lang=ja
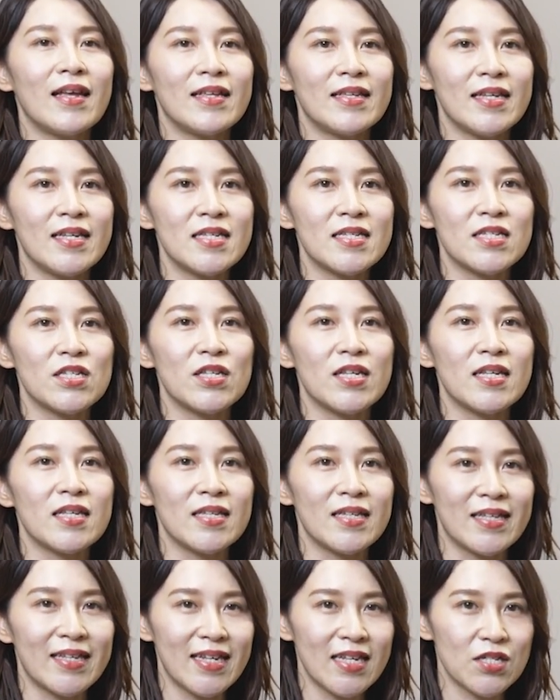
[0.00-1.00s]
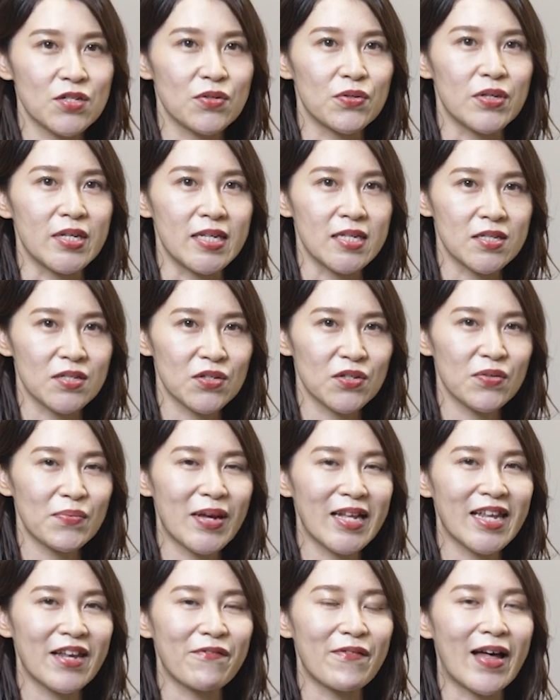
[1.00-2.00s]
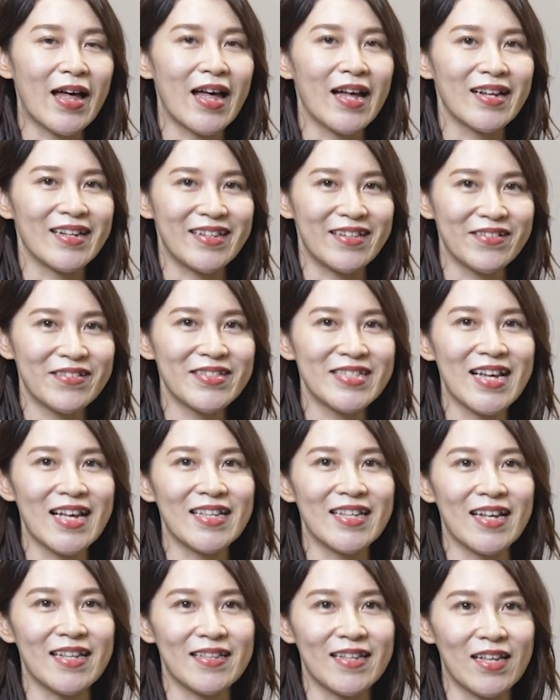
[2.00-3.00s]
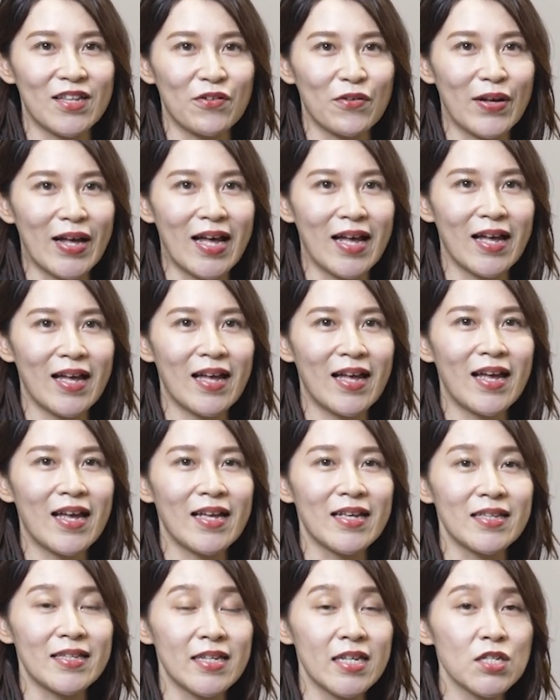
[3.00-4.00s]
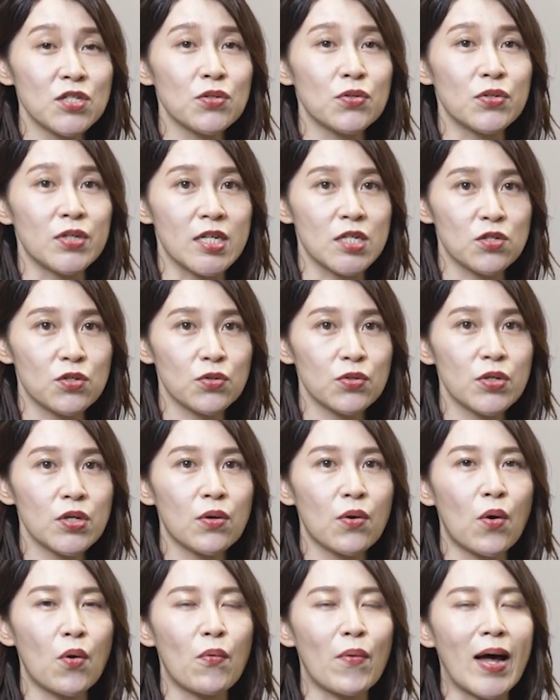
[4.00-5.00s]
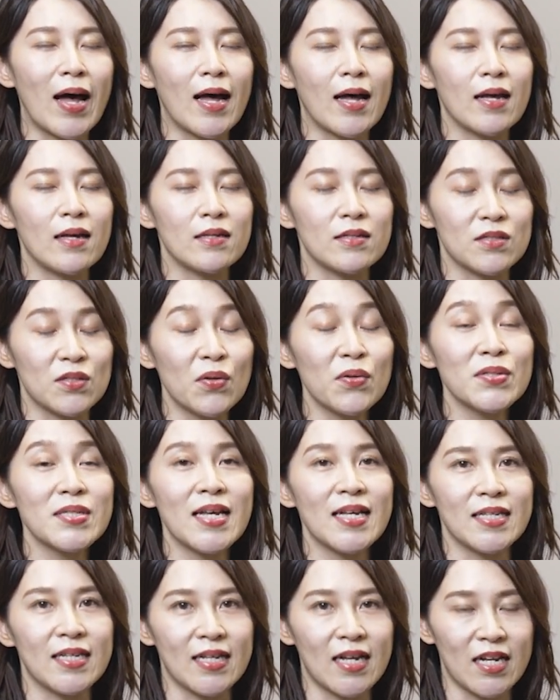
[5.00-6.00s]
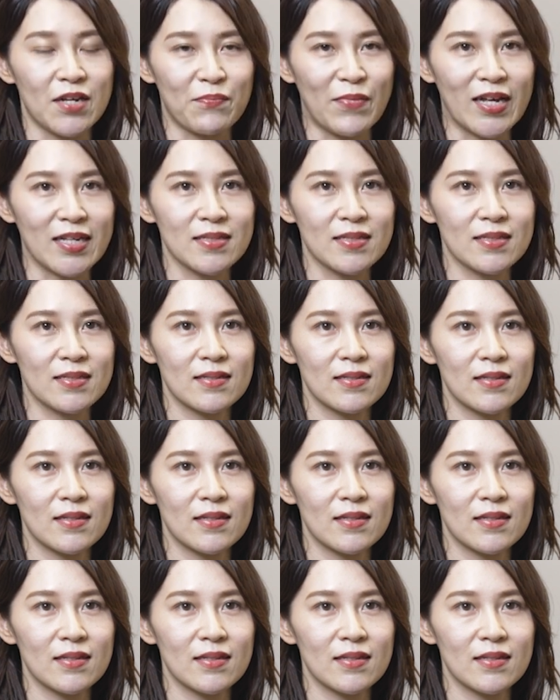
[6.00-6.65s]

妊娠21週までは流産だったのが22週以降は早産になります。